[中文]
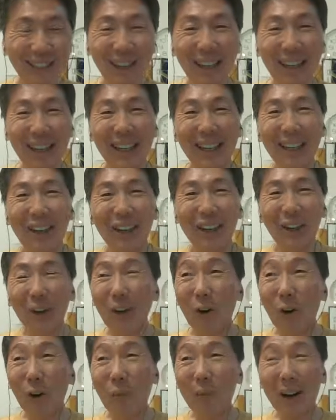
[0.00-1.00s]
所以
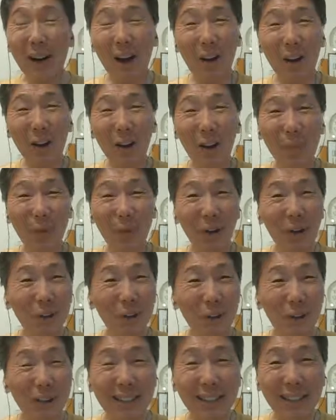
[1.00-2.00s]
我们搞一堆不
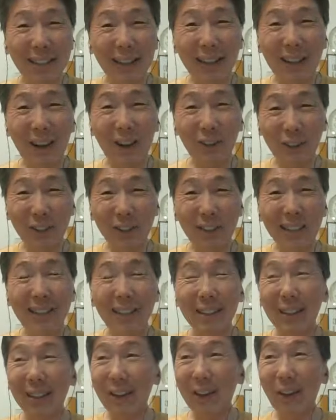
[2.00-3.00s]
懂军事的人搞军
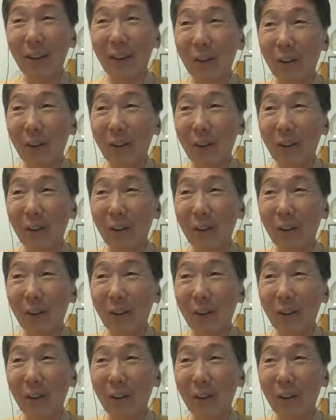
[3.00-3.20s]
事，